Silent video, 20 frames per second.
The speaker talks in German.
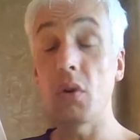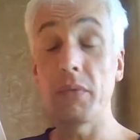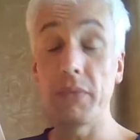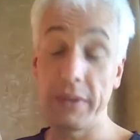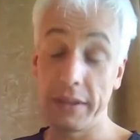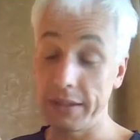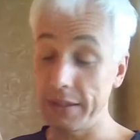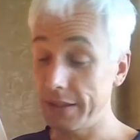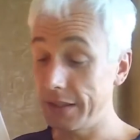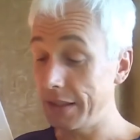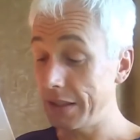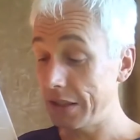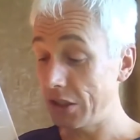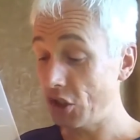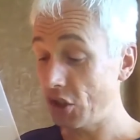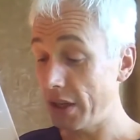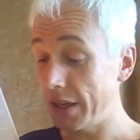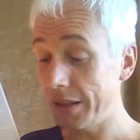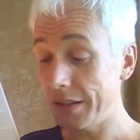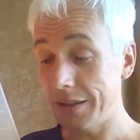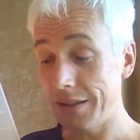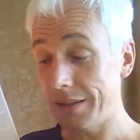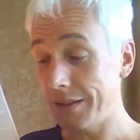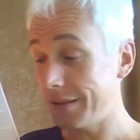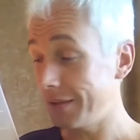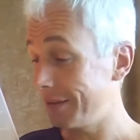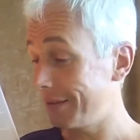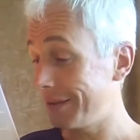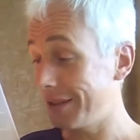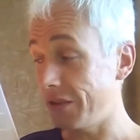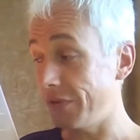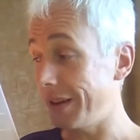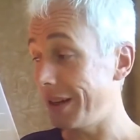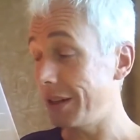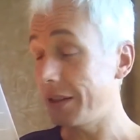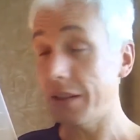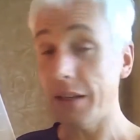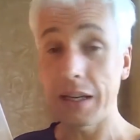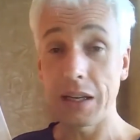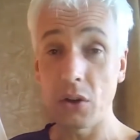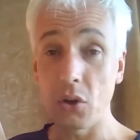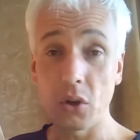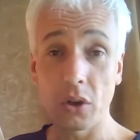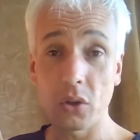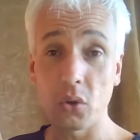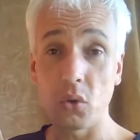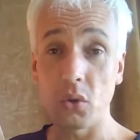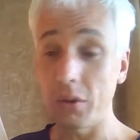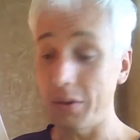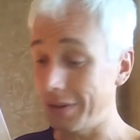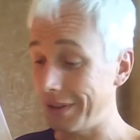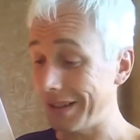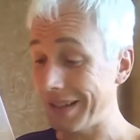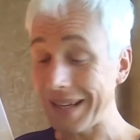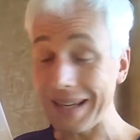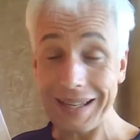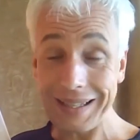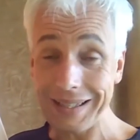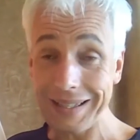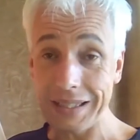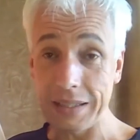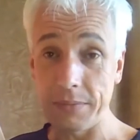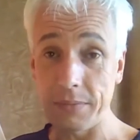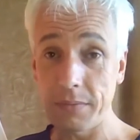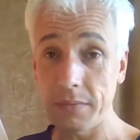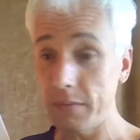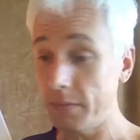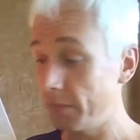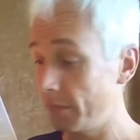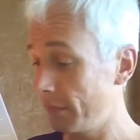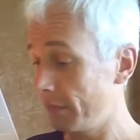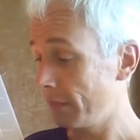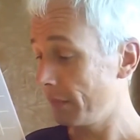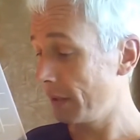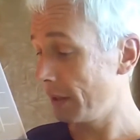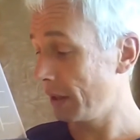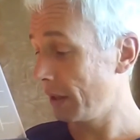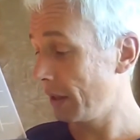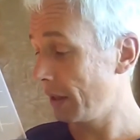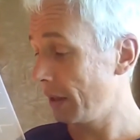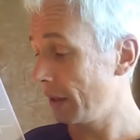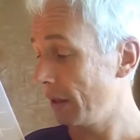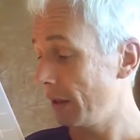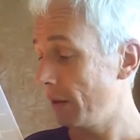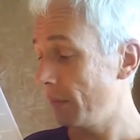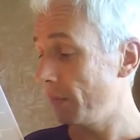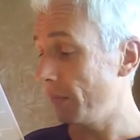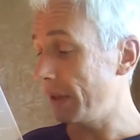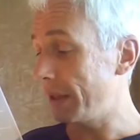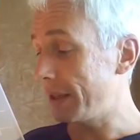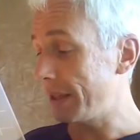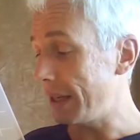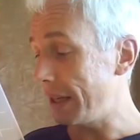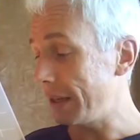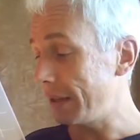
und wenn es nicht geschenkt ist, 2-3 Euro Kasten mit